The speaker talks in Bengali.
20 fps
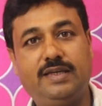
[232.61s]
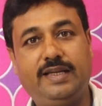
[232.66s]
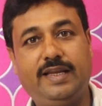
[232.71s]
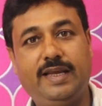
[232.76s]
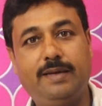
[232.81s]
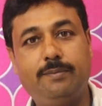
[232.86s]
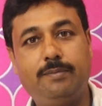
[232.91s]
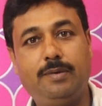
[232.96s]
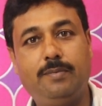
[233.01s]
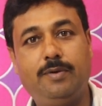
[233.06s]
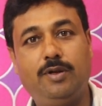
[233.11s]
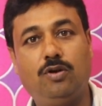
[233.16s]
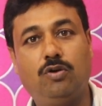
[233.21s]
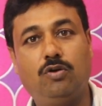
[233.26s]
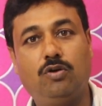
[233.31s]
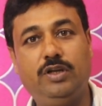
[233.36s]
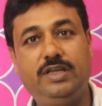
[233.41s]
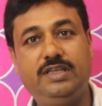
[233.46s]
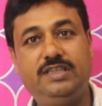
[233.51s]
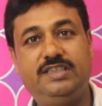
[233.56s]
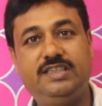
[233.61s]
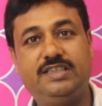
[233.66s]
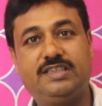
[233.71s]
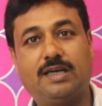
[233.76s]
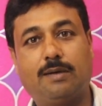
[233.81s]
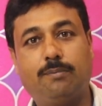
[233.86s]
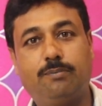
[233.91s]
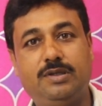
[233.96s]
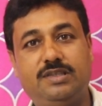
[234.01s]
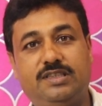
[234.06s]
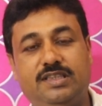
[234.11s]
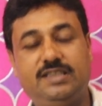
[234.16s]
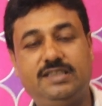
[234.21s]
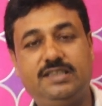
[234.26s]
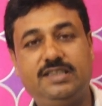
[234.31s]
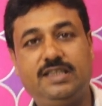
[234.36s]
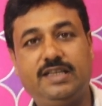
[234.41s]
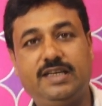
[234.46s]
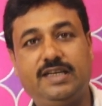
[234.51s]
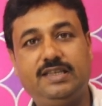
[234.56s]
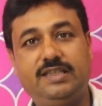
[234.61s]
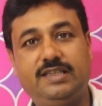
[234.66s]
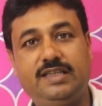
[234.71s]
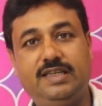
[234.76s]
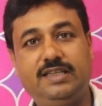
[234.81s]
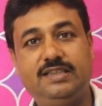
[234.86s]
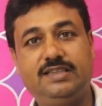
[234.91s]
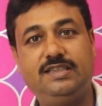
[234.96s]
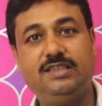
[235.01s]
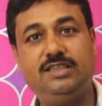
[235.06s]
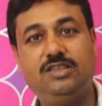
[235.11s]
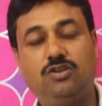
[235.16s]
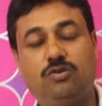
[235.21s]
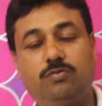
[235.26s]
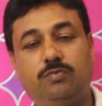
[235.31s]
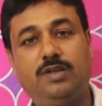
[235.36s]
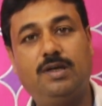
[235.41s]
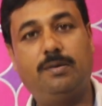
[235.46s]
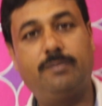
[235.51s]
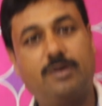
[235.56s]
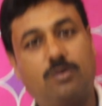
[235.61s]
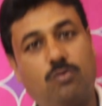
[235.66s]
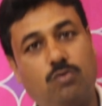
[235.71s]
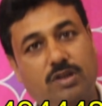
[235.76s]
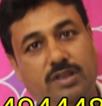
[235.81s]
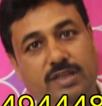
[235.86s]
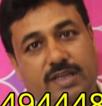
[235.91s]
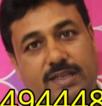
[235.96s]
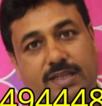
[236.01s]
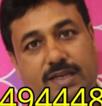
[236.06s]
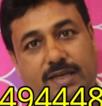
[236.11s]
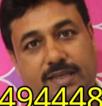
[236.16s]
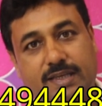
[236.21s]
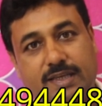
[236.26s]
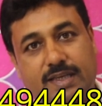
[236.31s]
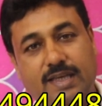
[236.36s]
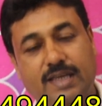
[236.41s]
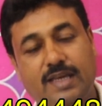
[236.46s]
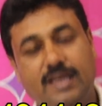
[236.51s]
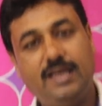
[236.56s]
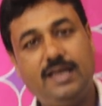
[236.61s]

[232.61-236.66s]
নিয়ে বিভিন্ন ইঞ্চি ছাব্বিশ ইঞ্চি থেকে তিরিশ ইঞ্চি অবধি আমরা করে দিয়ে থাকি